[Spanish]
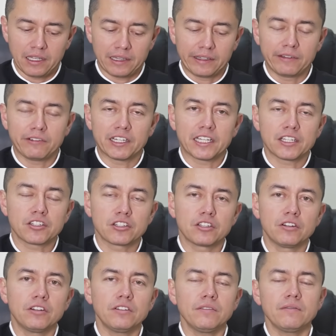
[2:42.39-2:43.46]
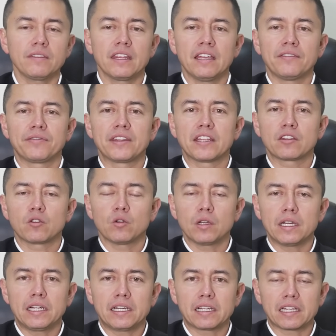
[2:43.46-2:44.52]
Liberación de
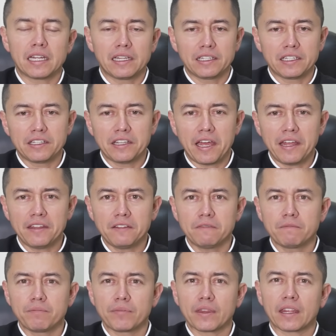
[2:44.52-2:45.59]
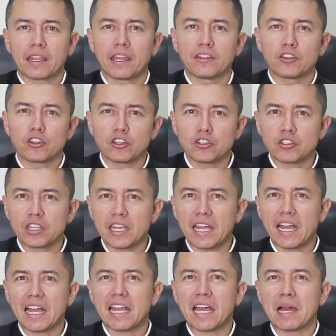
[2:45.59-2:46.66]
toda realidad que no nos
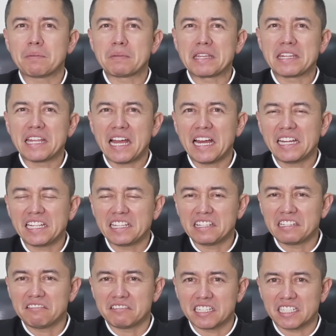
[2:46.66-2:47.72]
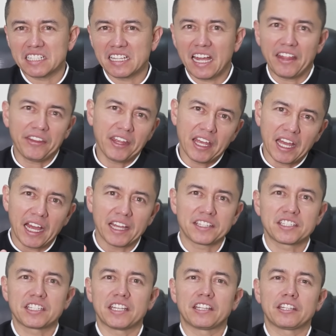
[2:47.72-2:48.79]
deja caminar en libertad
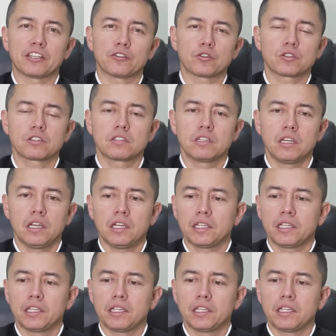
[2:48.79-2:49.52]
hacia Dios.